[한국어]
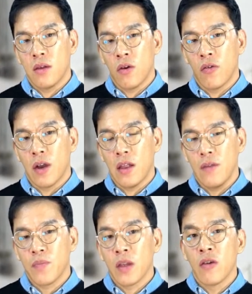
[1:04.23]

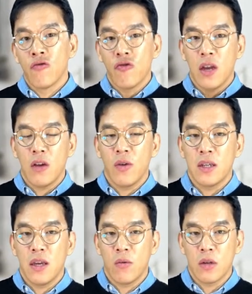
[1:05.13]
경우에는 투자를
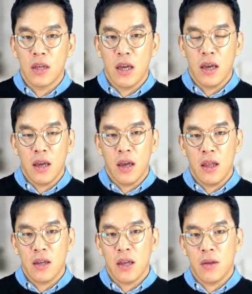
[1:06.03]
위한 세액공제에
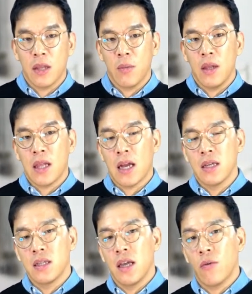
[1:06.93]
해당이 되기 때문에
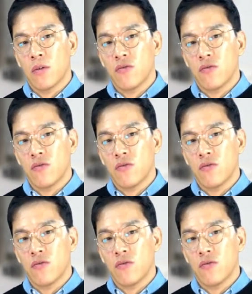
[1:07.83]
다른 세액공,